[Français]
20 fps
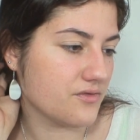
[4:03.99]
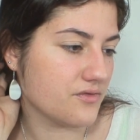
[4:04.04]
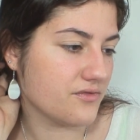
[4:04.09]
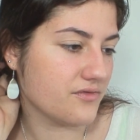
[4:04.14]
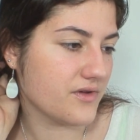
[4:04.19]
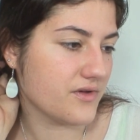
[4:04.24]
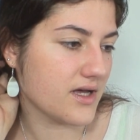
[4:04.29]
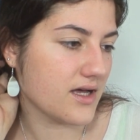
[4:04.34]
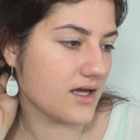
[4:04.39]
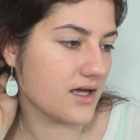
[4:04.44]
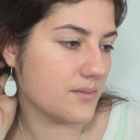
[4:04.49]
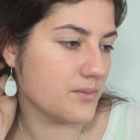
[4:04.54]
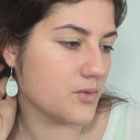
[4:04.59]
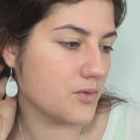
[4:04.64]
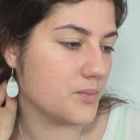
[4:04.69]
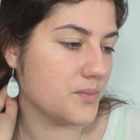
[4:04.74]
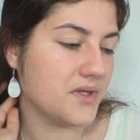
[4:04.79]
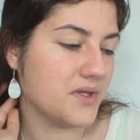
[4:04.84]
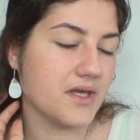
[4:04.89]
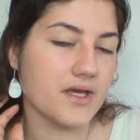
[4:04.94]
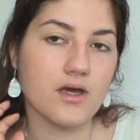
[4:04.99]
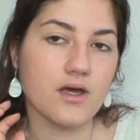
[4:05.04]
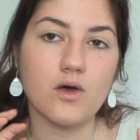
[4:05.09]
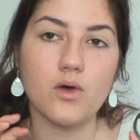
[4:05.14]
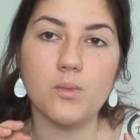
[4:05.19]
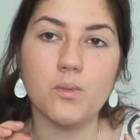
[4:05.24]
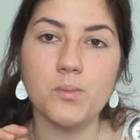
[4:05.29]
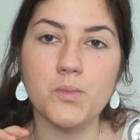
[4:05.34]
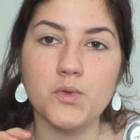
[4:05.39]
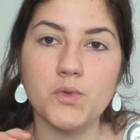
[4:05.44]
fard à
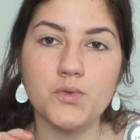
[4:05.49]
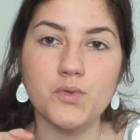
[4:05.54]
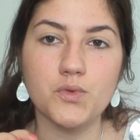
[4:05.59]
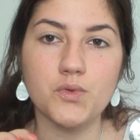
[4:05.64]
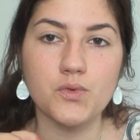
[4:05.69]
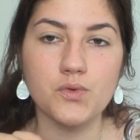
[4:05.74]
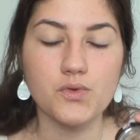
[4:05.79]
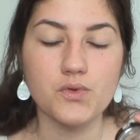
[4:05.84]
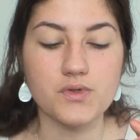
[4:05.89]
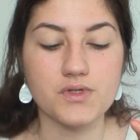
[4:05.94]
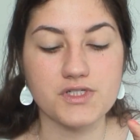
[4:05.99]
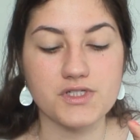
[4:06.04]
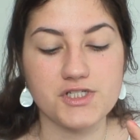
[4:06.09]
paupières mono.